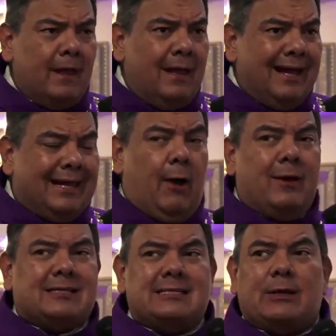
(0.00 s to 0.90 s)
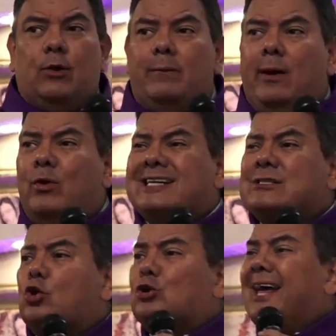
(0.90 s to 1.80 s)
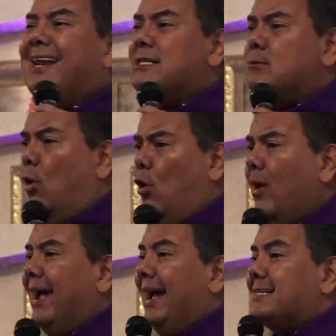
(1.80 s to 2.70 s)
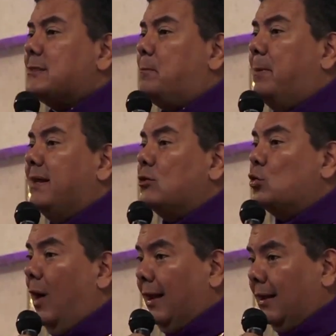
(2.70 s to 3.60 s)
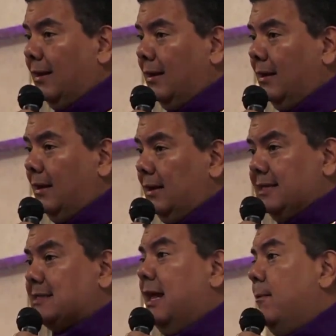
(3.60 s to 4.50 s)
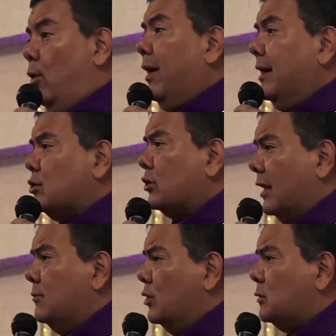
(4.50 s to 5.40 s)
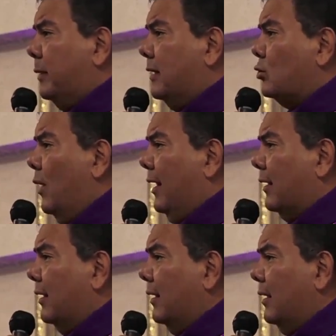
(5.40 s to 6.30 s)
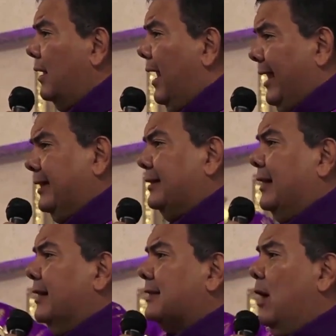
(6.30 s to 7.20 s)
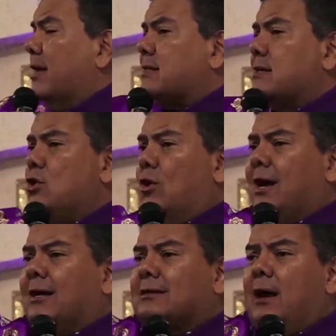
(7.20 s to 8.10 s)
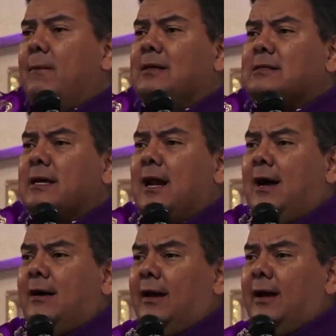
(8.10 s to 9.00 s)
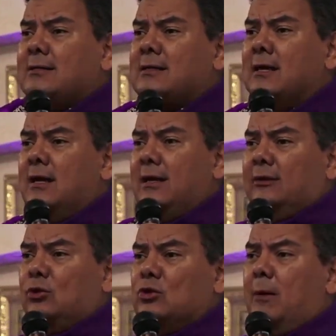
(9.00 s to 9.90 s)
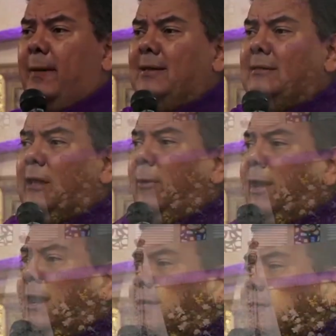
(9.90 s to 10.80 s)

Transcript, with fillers: que a veces se vuelve un esoterismo espiritual. Y está de moda el esoterismo espiritual. Hay gente que trae una señora que trae 1100 ángeles y entonces 20 velas